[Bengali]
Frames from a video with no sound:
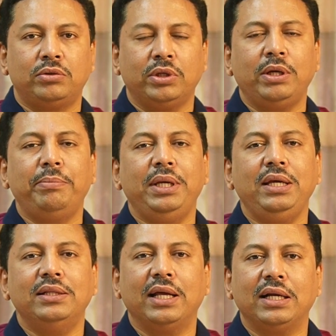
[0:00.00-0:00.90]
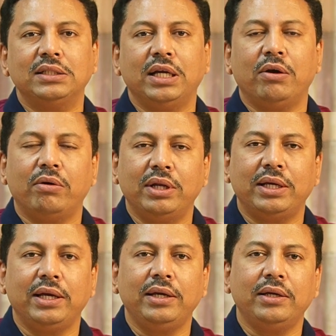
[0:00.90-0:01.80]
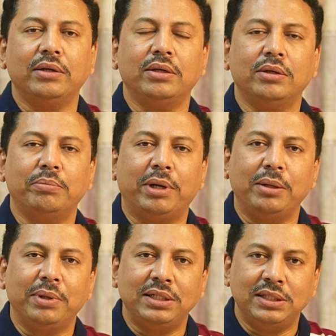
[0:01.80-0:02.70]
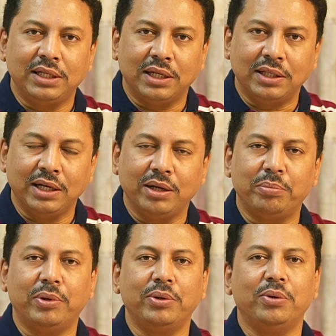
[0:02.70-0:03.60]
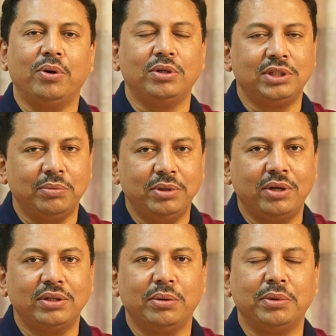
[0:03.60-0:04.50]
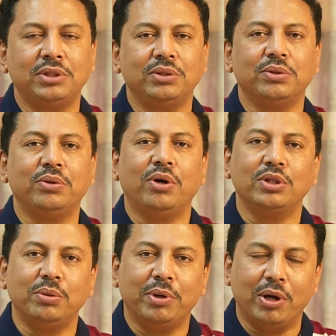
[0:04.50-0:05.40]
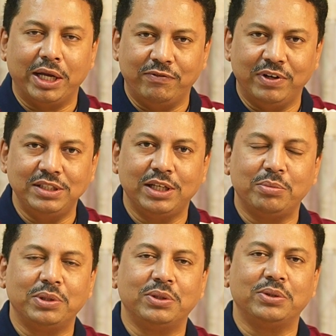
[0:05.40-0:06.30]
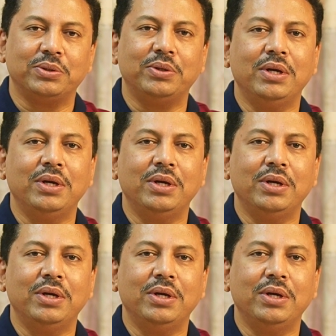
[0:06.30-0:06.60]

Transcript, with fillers: তথাপি দেখা যায় অনেকে পারিবারিক শিক্ষা থাকার পরেও অসাবধানতাবশত অথবা অ্যাডভেঞ্চারবশত